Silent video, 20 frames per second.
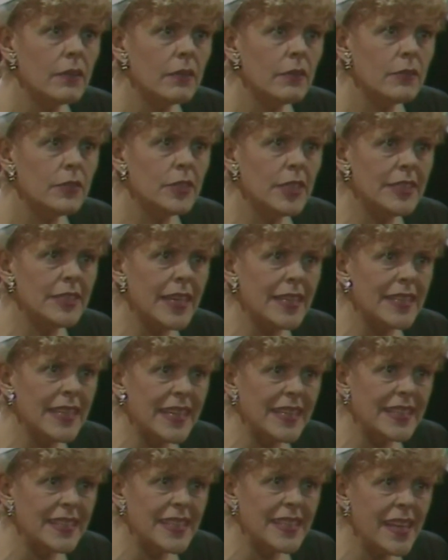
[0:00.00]
Vous étiez
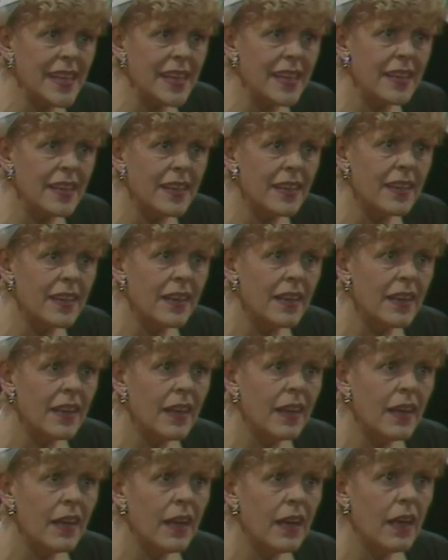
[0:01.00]
intéressée
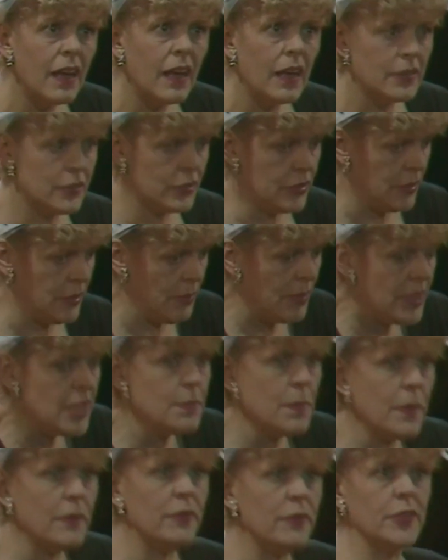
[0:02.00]
Excusez-moi, j'ai
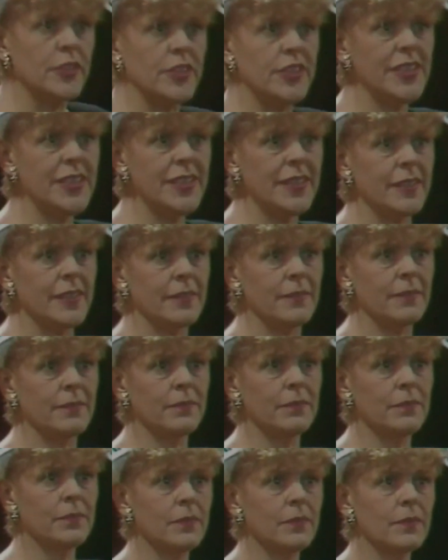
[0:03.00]
pas vu votre signe.
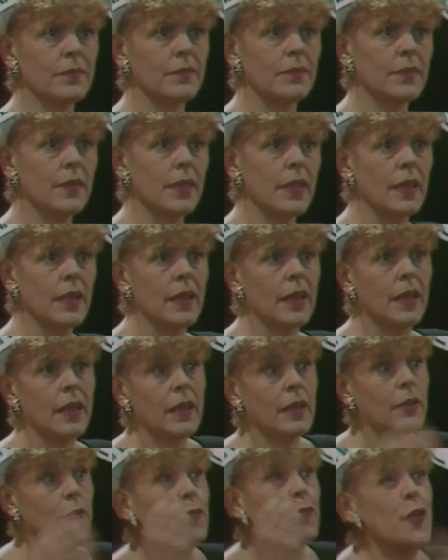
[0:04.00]

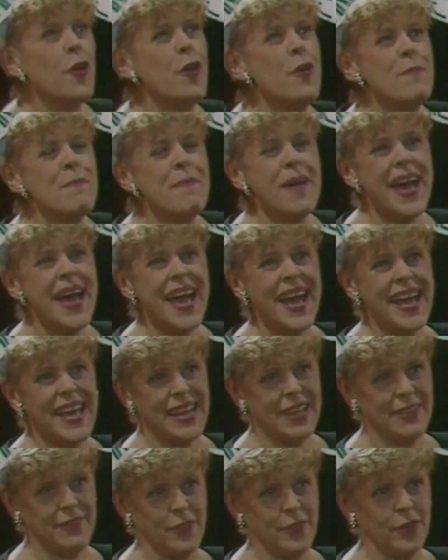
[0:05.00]
Demain à
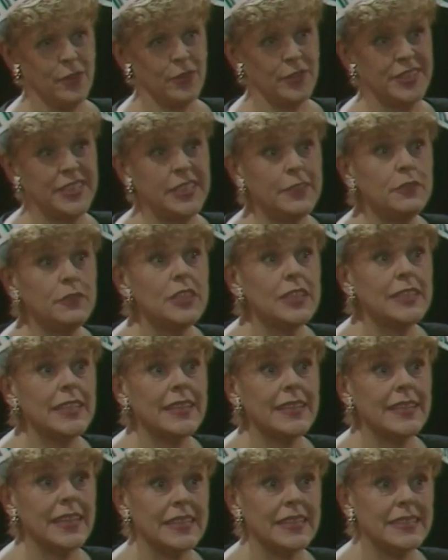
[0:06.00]
la vente, si vous êtes
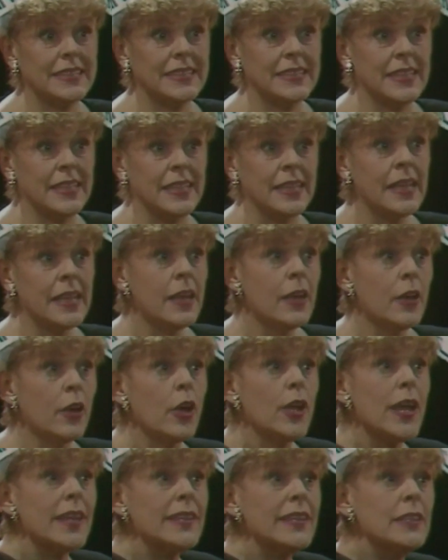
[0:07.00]
intéressé,
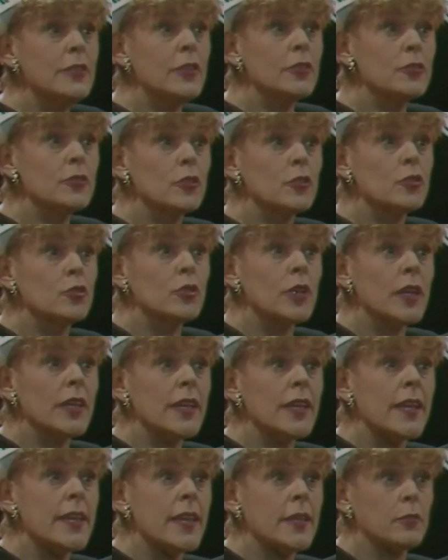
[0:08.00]
regardez le docteur Chouquin
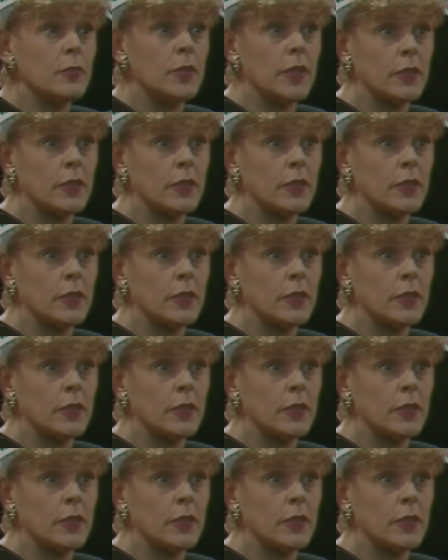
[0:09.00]
qui gagne à tous les